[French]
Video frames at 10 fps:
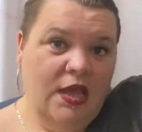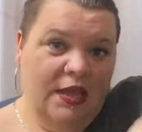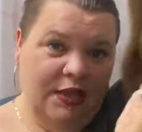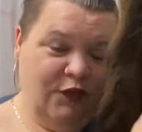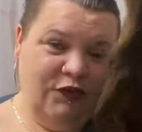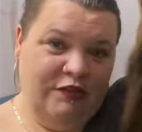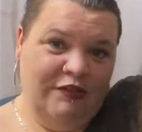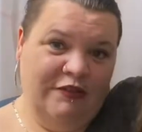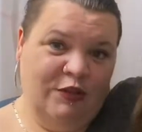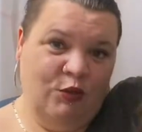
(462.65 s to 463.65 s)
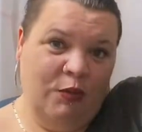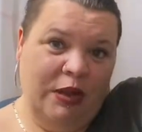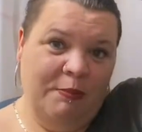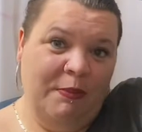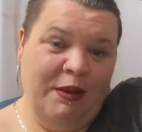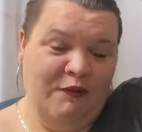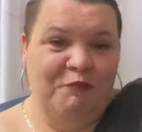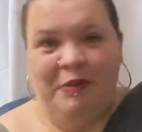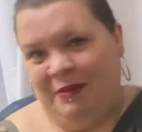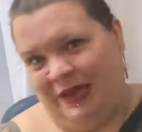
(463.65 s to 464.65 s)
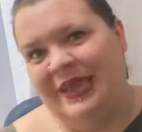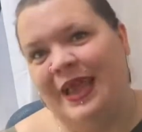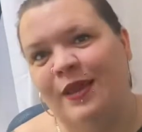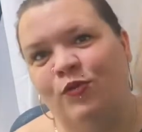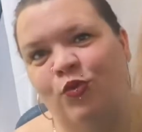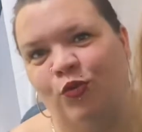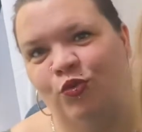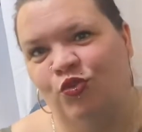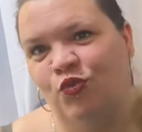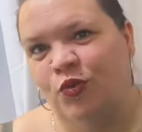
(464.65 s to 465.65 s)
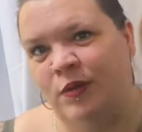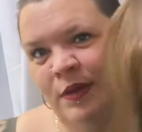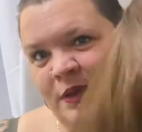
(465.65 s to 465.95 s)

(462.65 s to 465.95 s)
Et en fait, c'est exactement ma, ma, réelle couleur de cheveux.